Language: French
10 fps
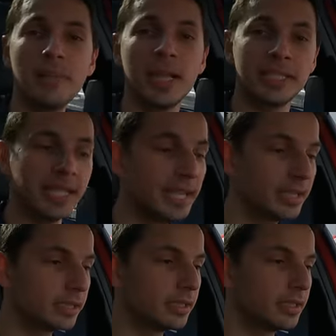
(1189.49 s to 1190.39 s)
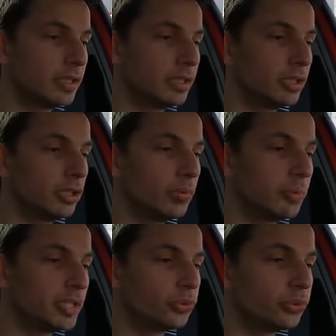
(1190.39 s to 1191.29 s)
à manier, euh,
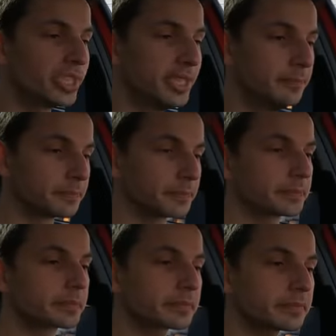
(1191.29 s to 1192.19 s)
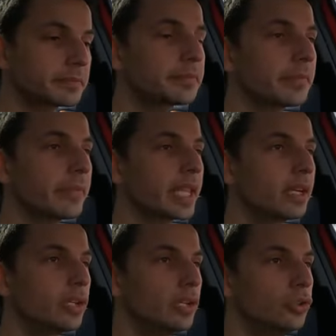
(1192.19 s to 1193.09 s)
pas de souci.
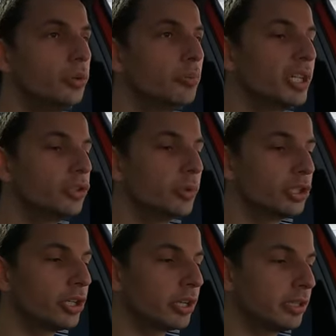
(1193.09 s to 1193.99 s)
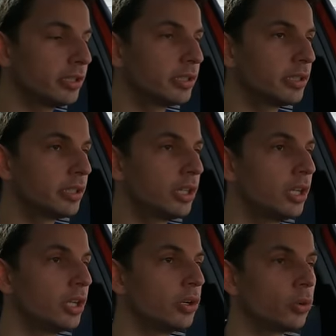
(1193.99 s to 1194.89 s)
Le bruit du moteur,
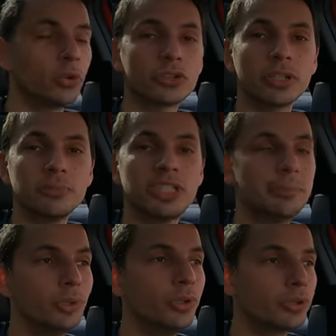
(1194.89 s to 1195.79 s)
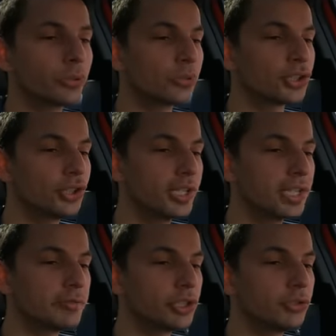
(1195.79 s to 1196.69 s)
on l'entend un petit peu, donc
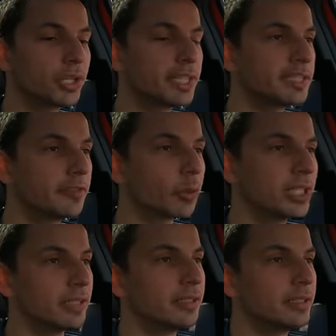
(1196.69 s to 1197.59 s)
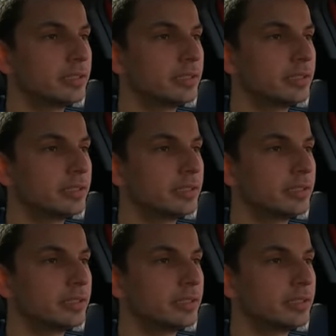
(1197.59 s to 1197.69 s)
là la voiture est assez froide.